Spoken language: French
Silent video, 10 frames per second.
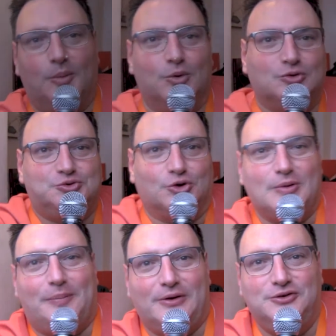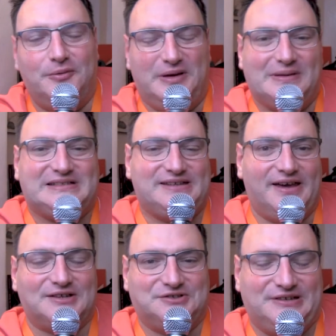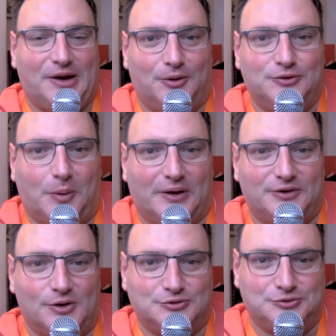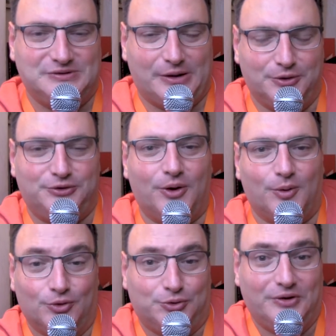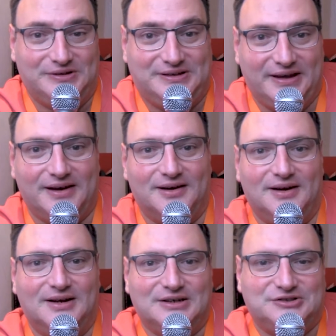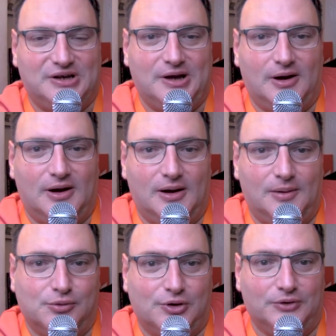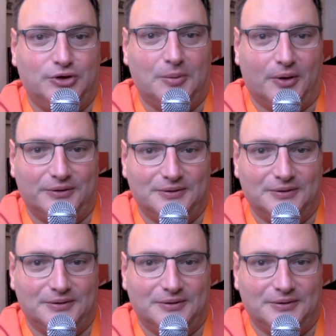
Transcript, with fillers: Bonjour, je m'appelle Ludovic Metzger, j'ai 43 ans, je suis un auteur auto-édité chez euh, Book on Demand.